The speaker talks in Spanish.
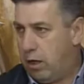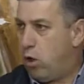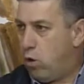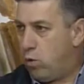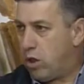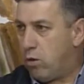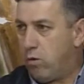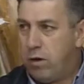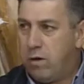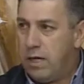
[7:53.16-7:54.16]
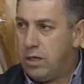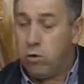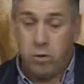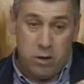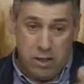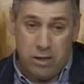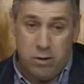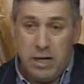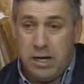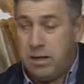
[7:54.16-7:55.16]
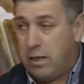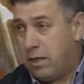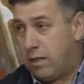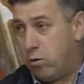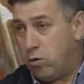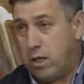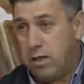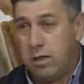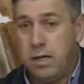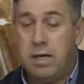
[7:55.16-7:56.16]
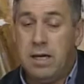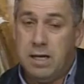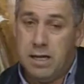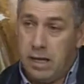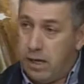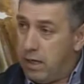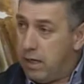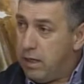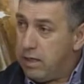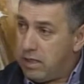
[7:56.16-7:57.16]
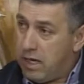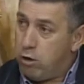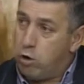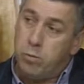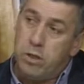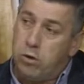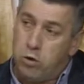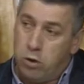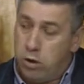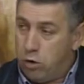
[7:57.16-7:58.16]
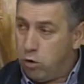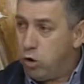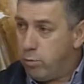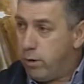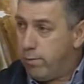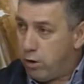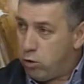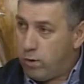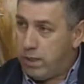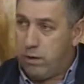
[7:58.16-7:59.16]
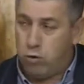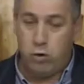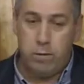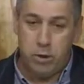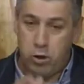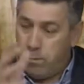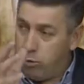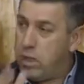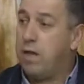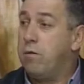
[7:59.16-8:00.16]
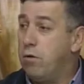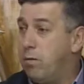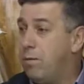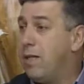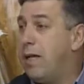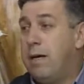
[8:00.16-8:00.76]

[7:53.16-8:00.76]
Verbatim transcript: una solución a eso. ¿Cuál era la, circunstancia? Que aquí en Galicia, hasta el año 2002, con 2.000 metros cuadrados, una persona podía hacer una vivienda